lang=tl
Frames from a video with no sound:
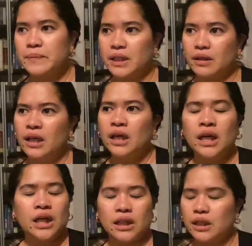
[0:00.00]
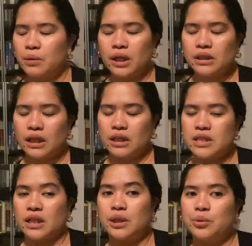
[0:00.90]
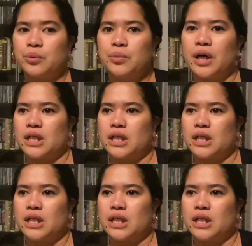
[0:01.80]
Pini hindi ko lang talaga siya kinukuha